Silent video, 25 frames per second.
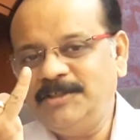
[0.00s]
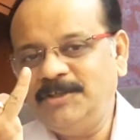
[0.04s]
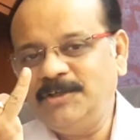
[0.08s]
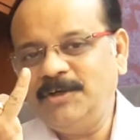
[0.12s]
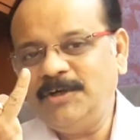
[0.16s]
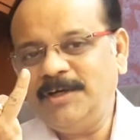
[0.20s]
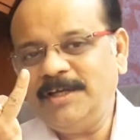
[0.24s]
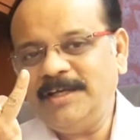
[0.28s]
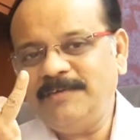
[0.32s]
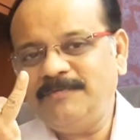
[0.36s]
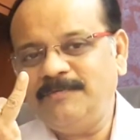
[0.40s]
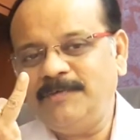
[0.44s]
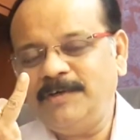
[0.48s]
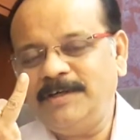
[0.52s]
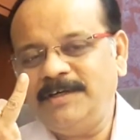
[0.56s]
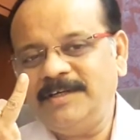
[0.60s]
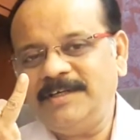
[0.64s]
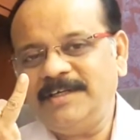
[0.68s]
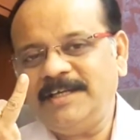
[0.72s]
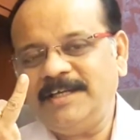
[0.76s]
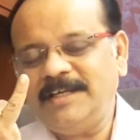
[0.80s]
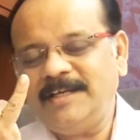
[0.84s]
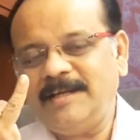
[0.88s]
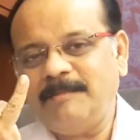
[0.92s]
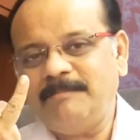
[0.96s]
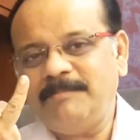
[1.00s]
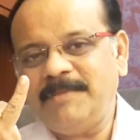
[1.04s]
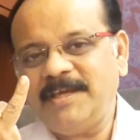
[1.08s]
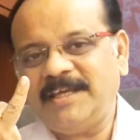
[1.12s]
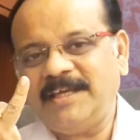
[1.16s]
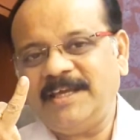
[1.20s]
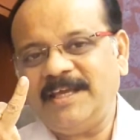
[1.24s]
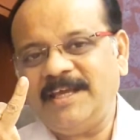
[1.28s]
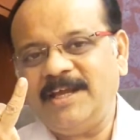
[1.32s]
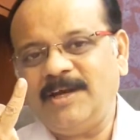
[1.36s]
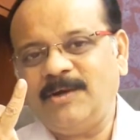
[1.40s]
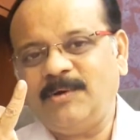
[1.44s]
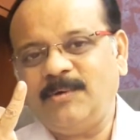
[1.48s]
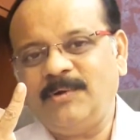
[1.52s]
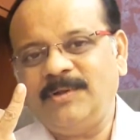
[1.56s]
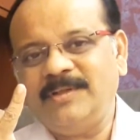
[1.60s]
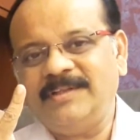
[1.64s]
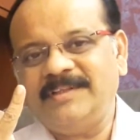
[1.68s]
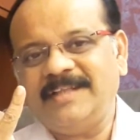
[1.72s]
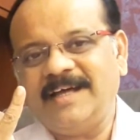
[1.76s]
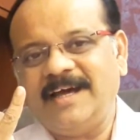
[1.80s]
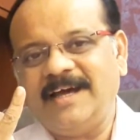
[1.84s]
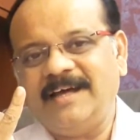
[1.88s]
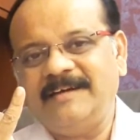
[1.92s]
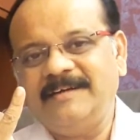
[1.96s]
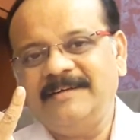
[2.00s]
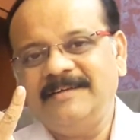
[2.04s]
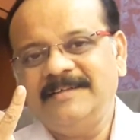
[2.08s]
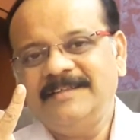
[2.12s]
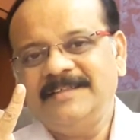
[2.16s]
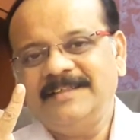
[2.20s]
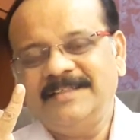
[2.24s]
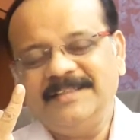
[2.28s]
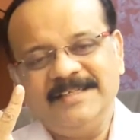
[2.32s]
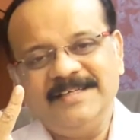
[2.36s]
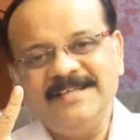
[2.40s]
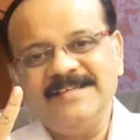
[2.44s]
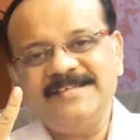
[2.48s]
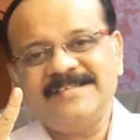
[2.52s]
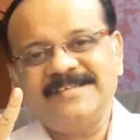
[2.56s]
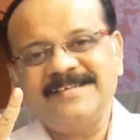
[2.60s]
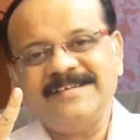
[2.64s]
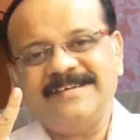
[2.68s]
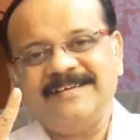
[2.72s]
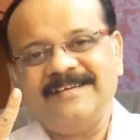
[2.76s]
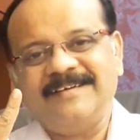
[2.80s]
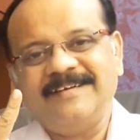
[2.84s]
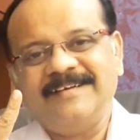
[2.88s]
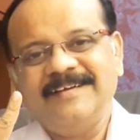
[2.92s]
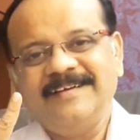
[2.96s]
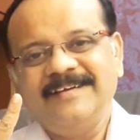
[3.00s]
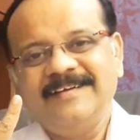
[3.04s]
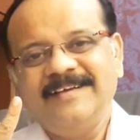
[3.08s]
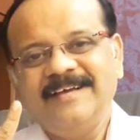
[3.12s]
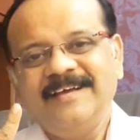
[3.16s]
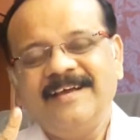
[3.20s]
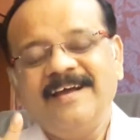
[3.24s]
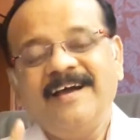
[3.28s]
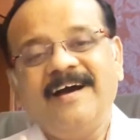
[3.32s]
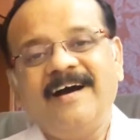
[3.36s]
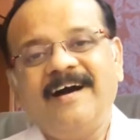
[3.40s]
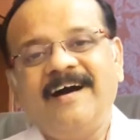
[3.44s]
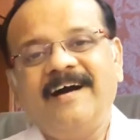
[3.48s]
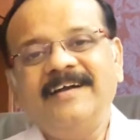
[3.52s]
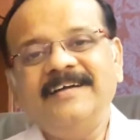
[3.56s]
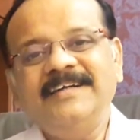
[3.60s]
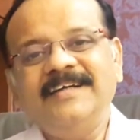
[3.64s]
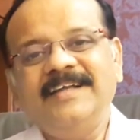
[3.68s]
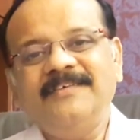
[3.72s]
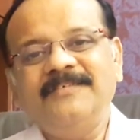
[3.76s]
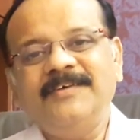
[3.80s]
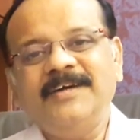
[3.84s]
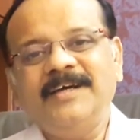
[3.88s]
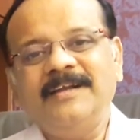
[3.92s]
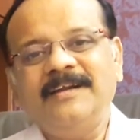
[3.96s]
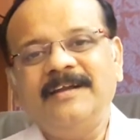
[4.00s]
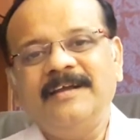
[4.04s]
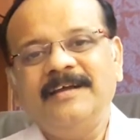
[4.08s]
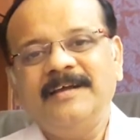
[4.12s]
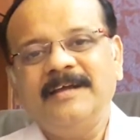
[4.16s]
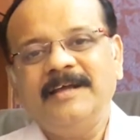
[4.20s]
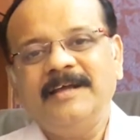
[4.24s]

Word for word: இருளை விழுங்கி நம்பிக்கையை கொடுத்தார் ஈஸ்டர் ஆண்டவர்